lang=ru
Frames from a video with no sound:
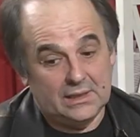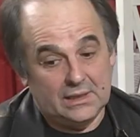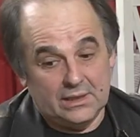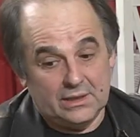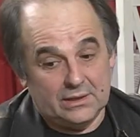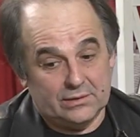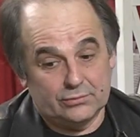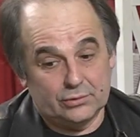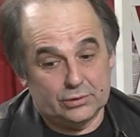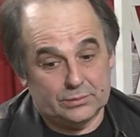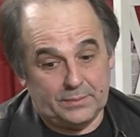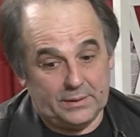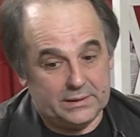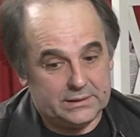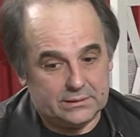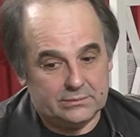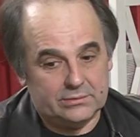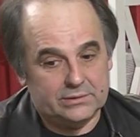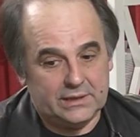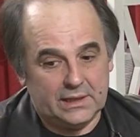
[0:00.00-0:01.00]
Вот,
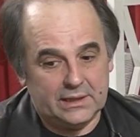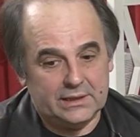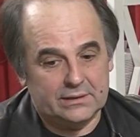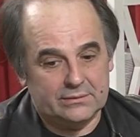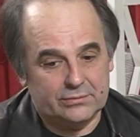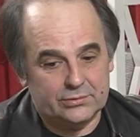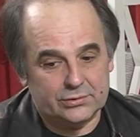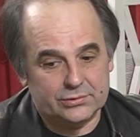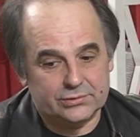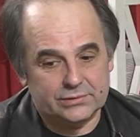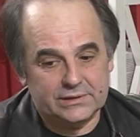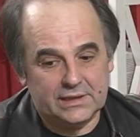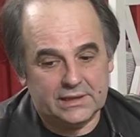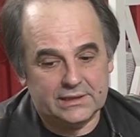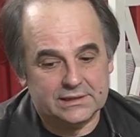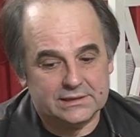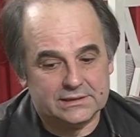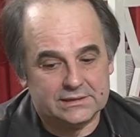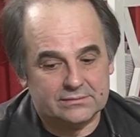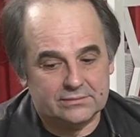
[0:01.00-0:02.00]
поэтому я и говорю, что я
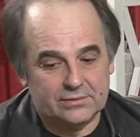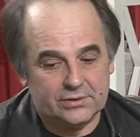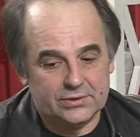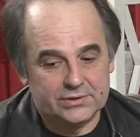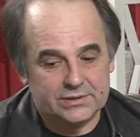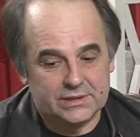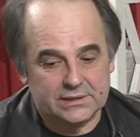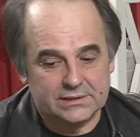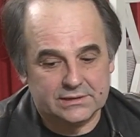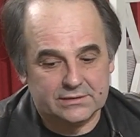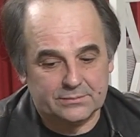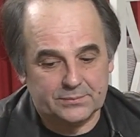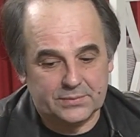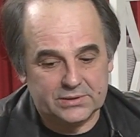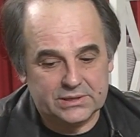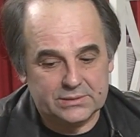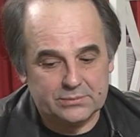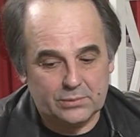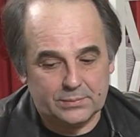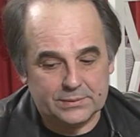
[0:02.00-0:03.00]
не оставляю шансов.
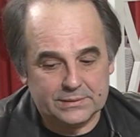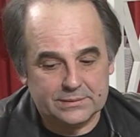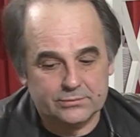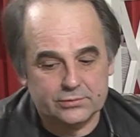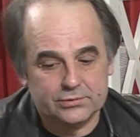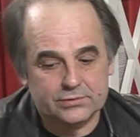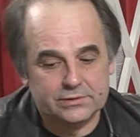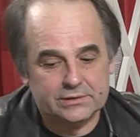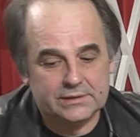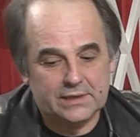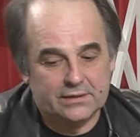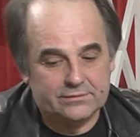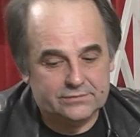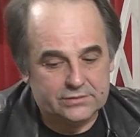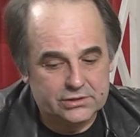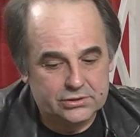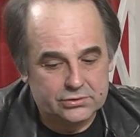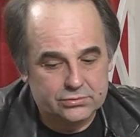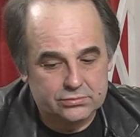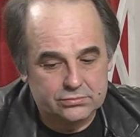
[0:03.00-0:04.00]
Почему? Потому что я
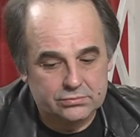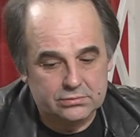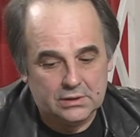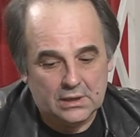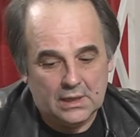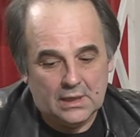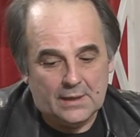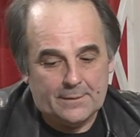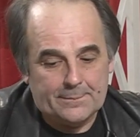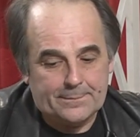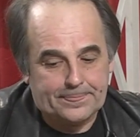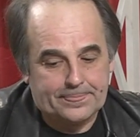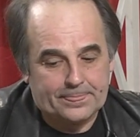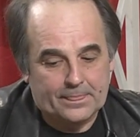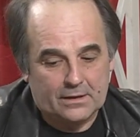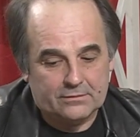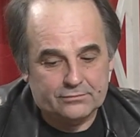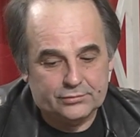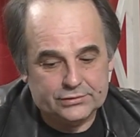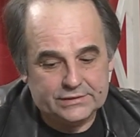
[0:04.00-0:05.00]
вижу
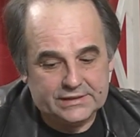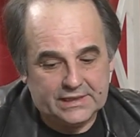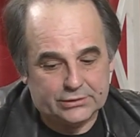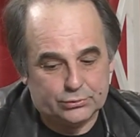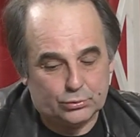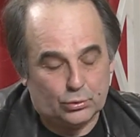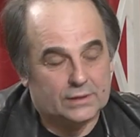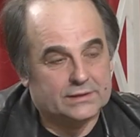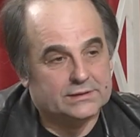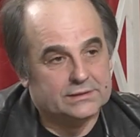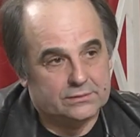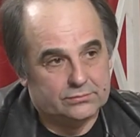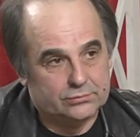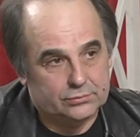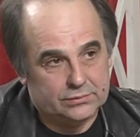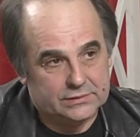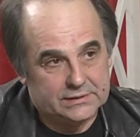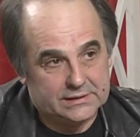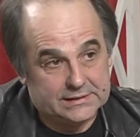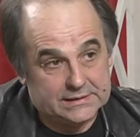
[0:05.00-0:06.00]
вот эту
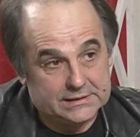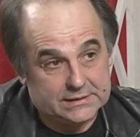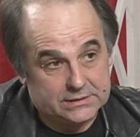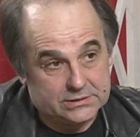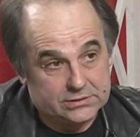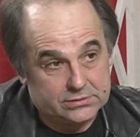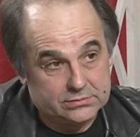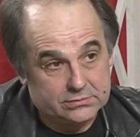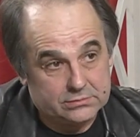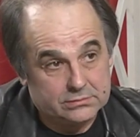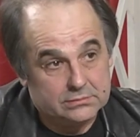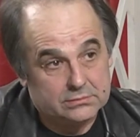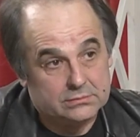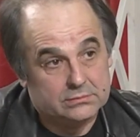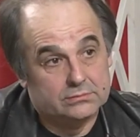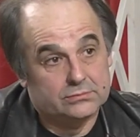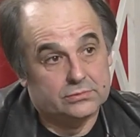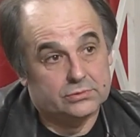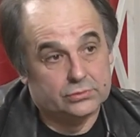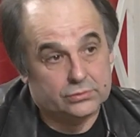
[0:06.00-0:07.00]
основную тенденцию.
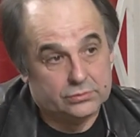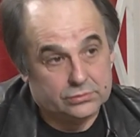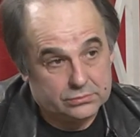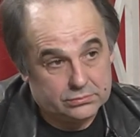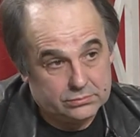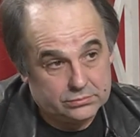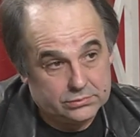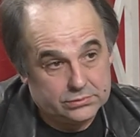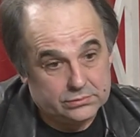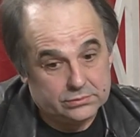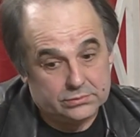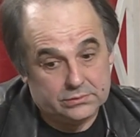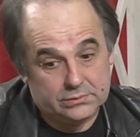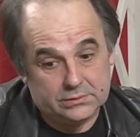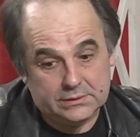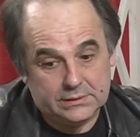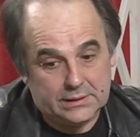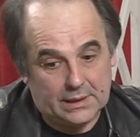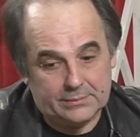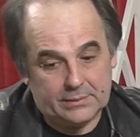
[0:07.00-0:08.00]
Вот, э, вот,
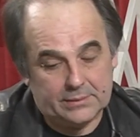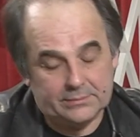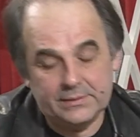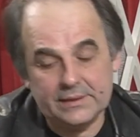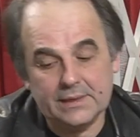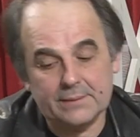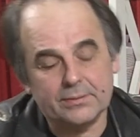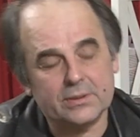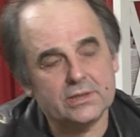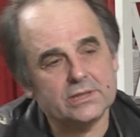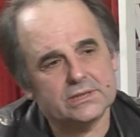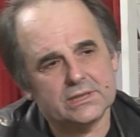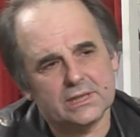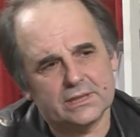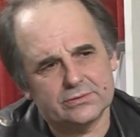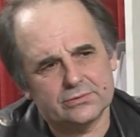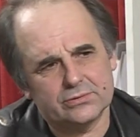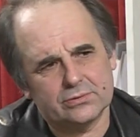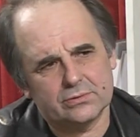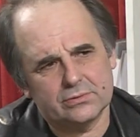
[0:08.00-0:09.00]
э, и как бы меня
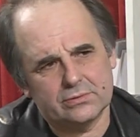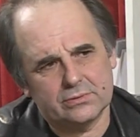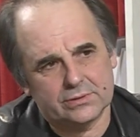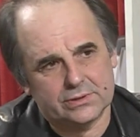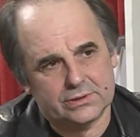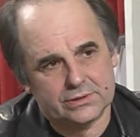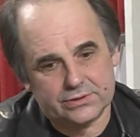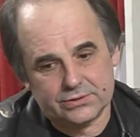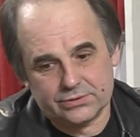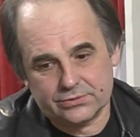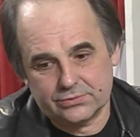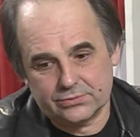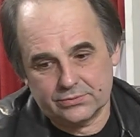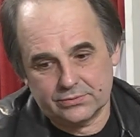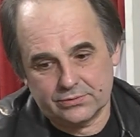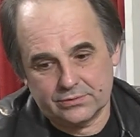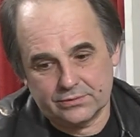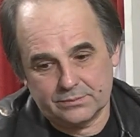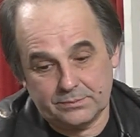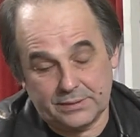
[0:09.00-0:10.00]
поражает другое,
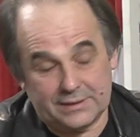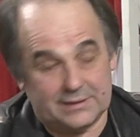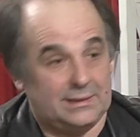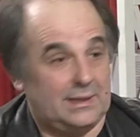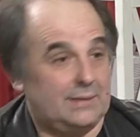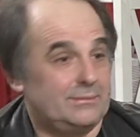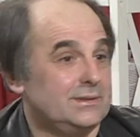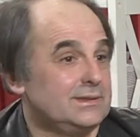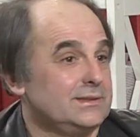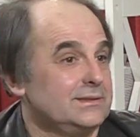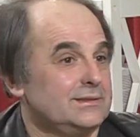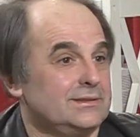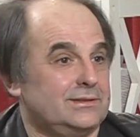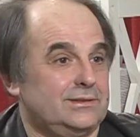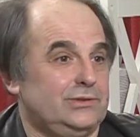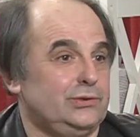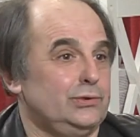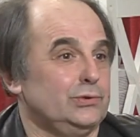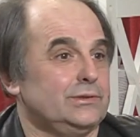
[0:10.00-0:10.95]
что парламент идет